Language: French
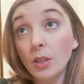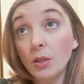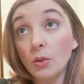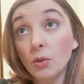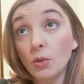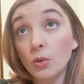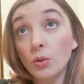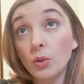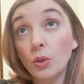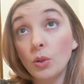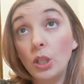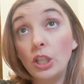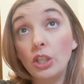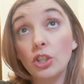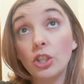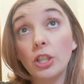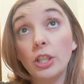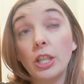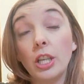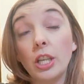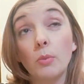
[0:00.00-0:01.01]
euh, les
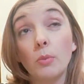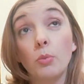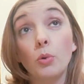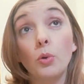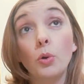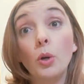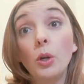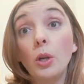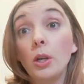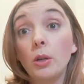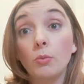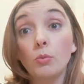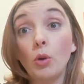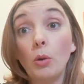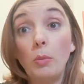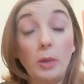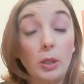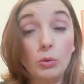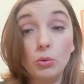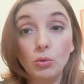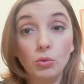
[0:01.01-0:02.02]
gêner un peu. Moi,
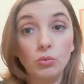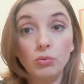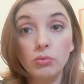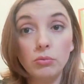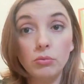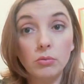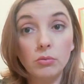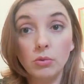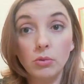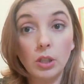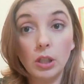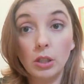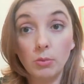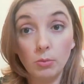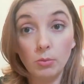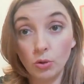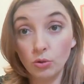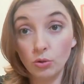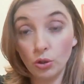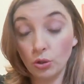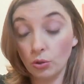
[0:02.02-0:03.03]
pas du tout.
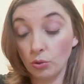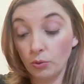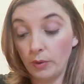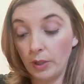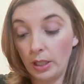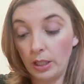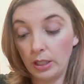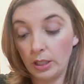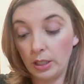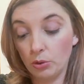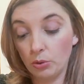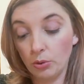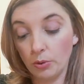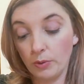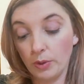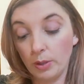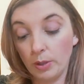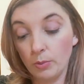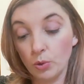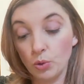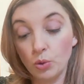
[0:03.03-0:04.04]
Honnêtement, j'ai trouvé la lecture
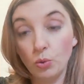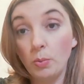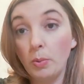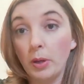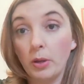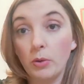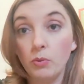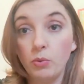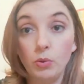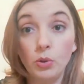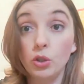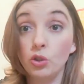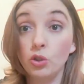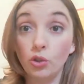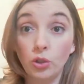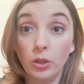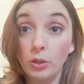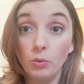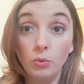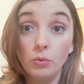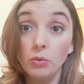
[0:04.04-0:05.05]
vraiment super fluide.
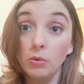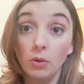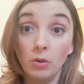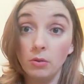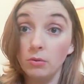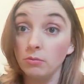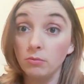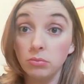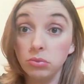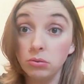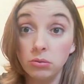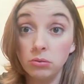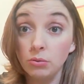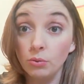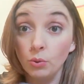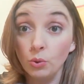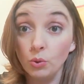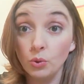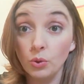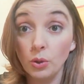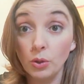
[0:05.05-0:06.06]
Je l'ai lu en
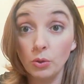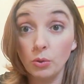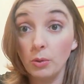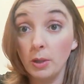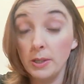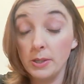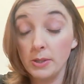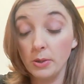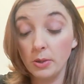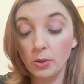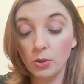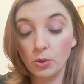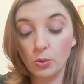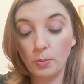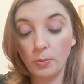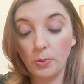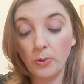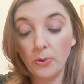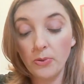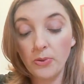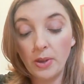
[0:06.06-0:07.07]
deux heures, trois heures, je
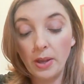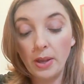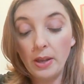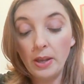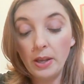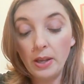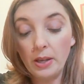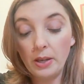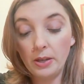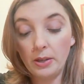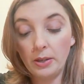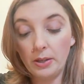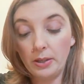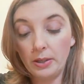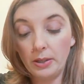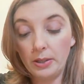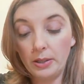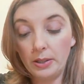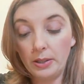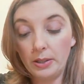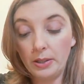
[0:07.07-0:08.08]
pense.
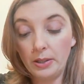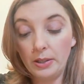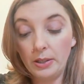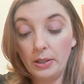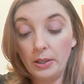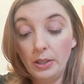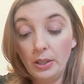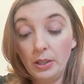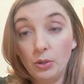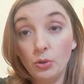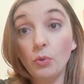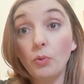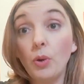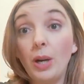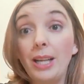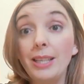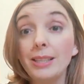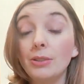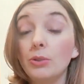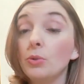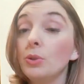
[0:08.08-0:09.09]
Euh, donc
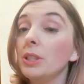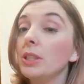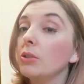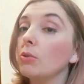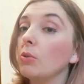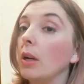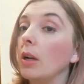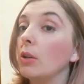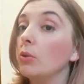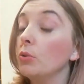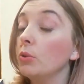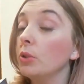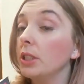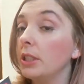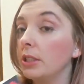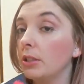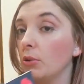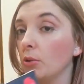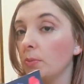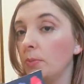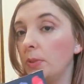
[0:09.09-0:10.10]
voilà, une histoire, une
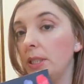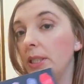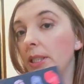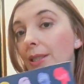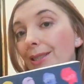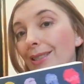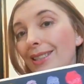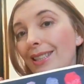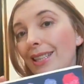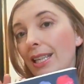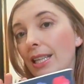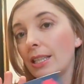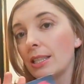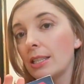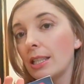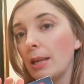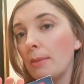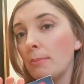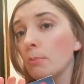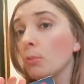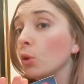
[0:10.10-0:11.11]
dystopie
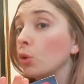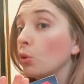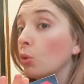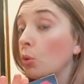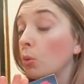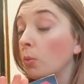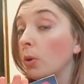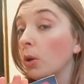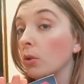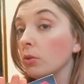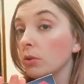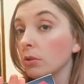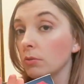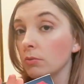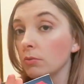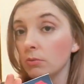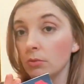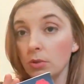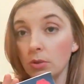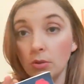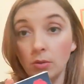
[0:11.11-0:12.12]
extrêmement troublante
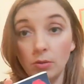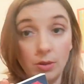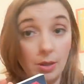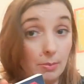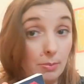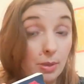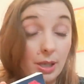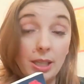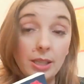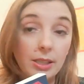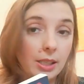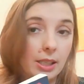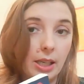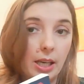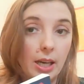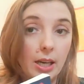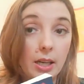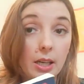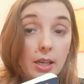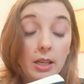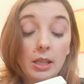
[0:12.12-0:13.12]
euh, à plein
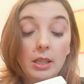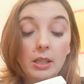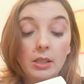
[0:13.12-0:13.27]
d'égards.